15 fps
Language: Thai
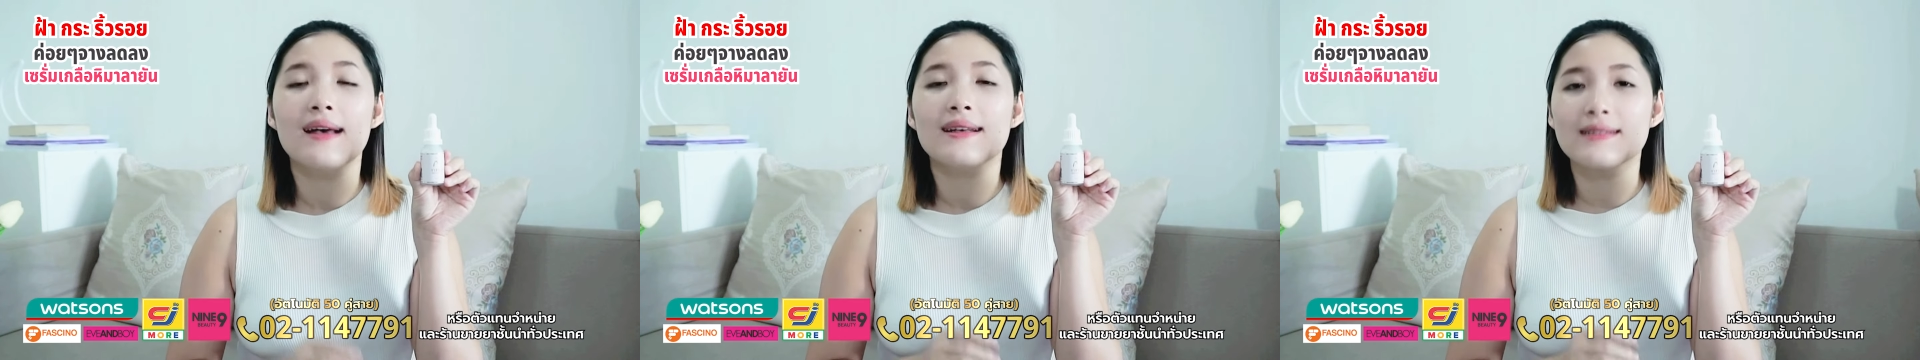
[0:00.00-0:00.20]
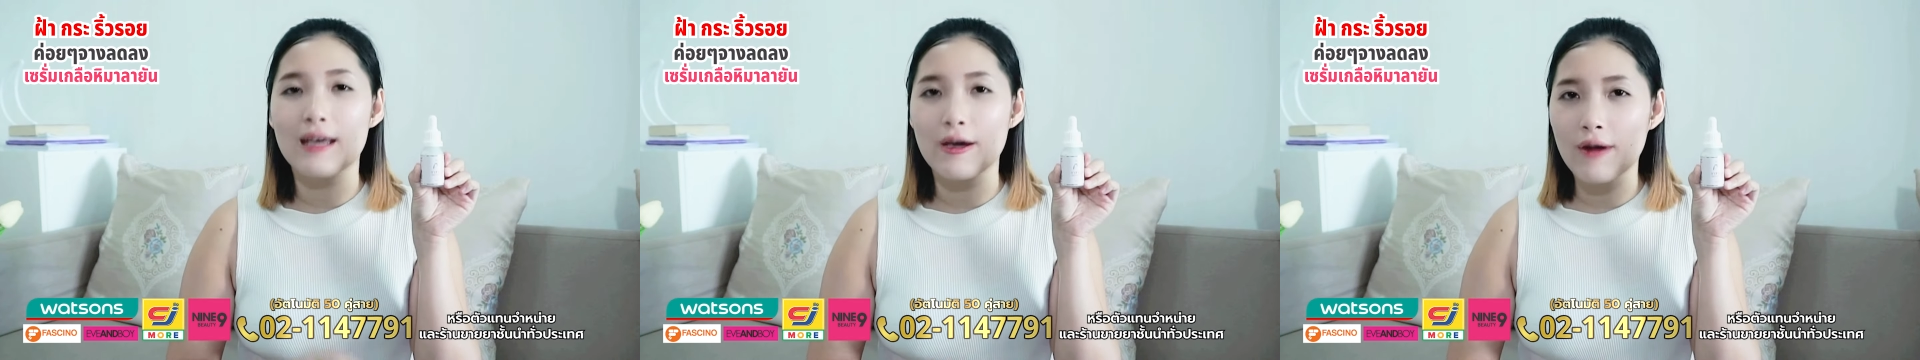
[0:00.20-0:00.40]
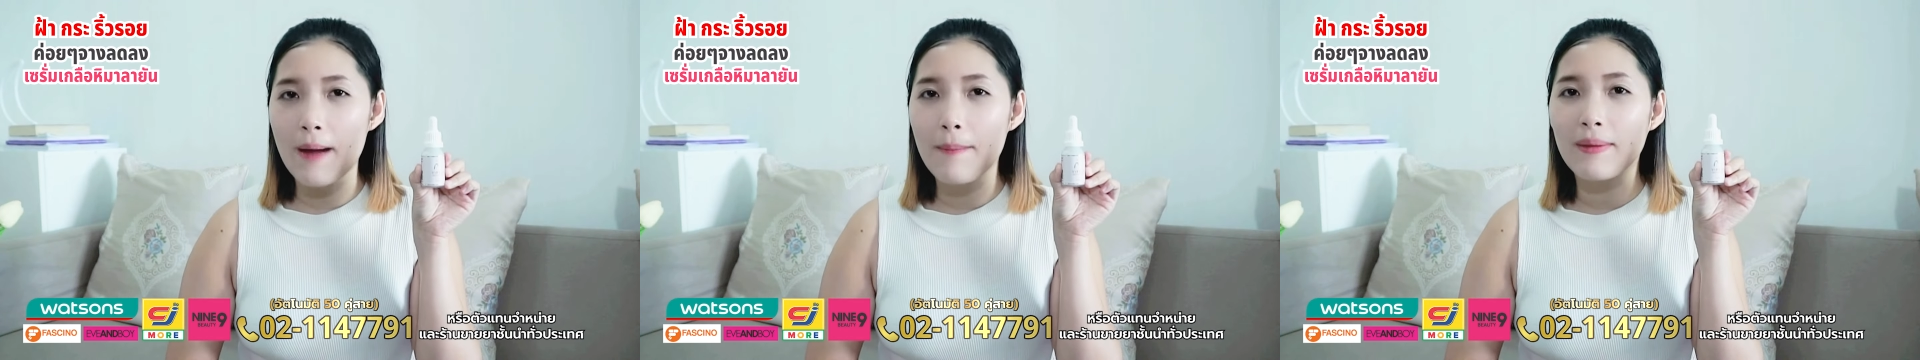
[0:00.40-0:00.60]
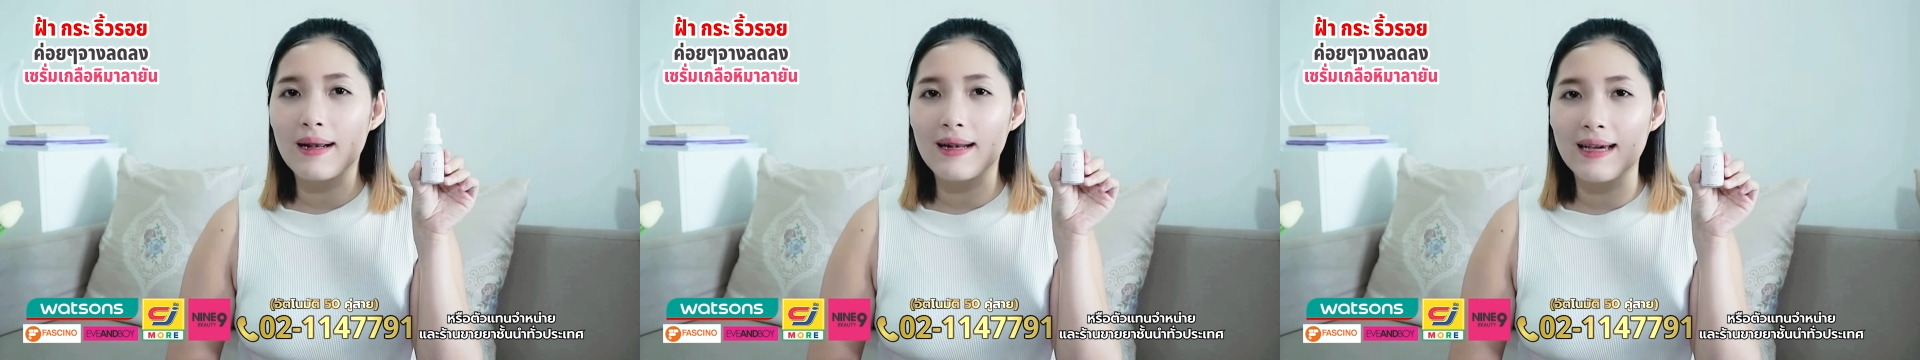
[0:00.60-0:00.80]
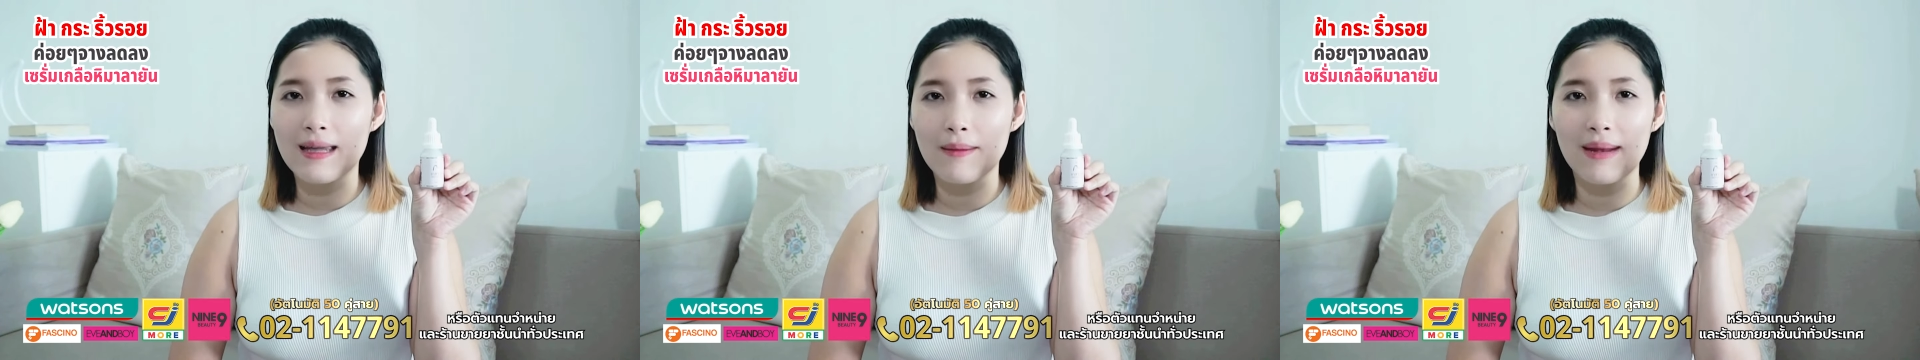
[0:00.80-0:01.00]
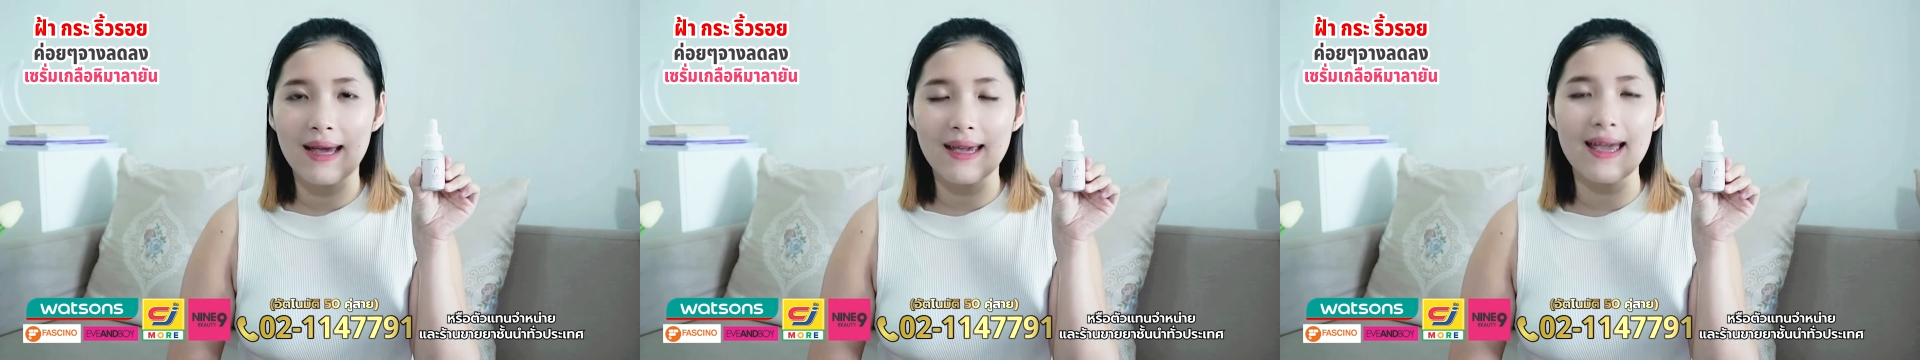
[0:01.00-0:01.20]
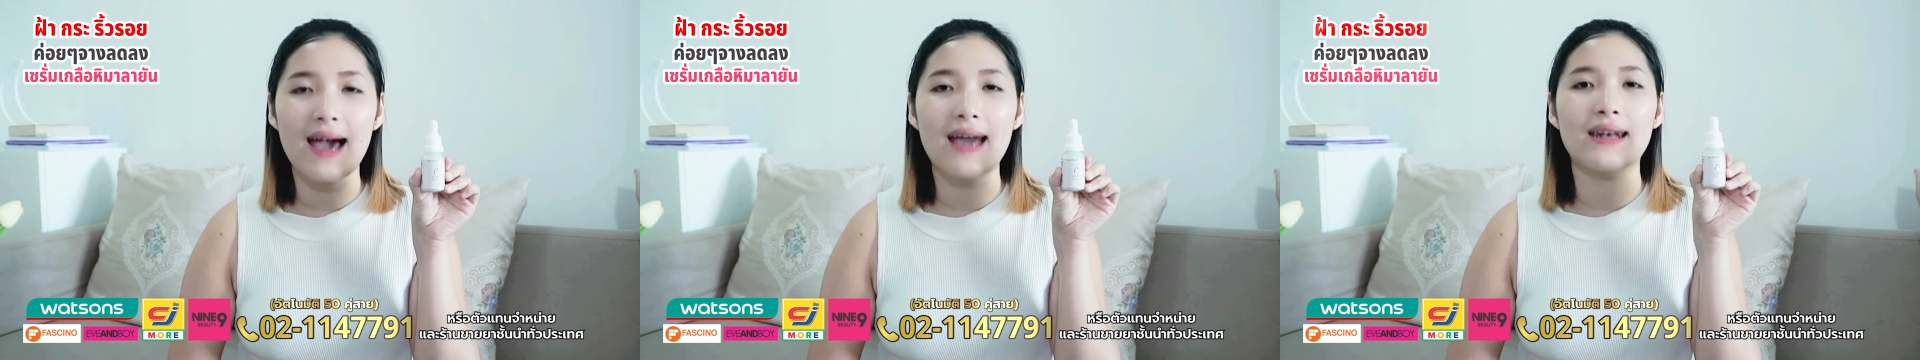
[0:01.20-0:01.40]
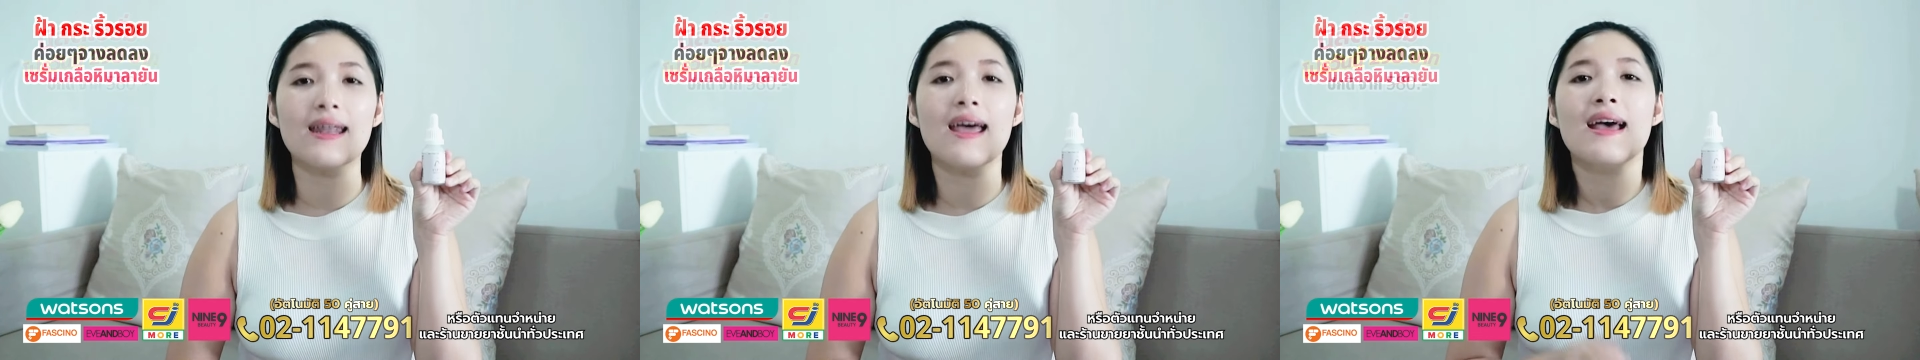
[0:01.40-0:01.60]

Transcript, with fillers: เซรั่มเกลือฮิมาลายัน